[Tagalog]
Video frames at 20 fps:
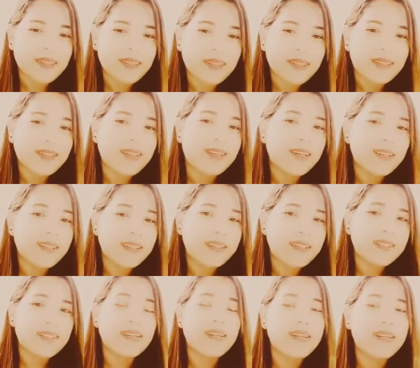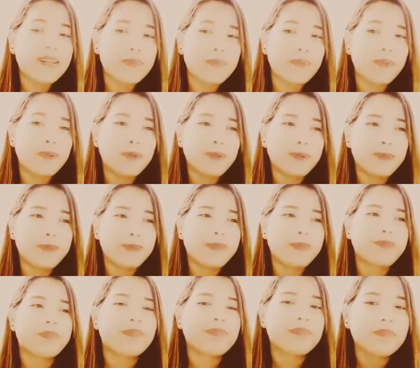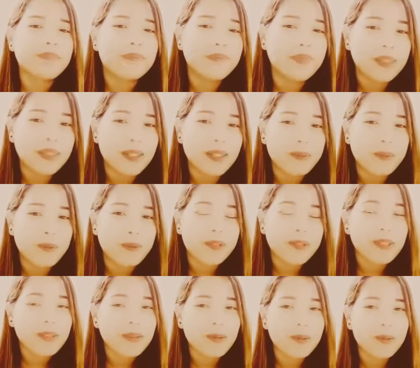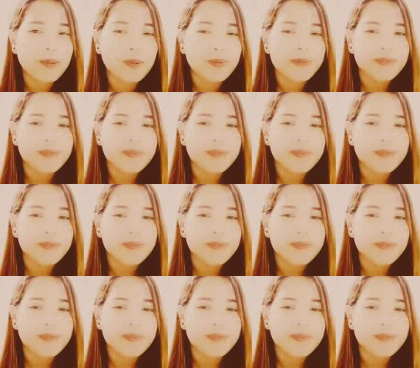kaya sana po matapos na to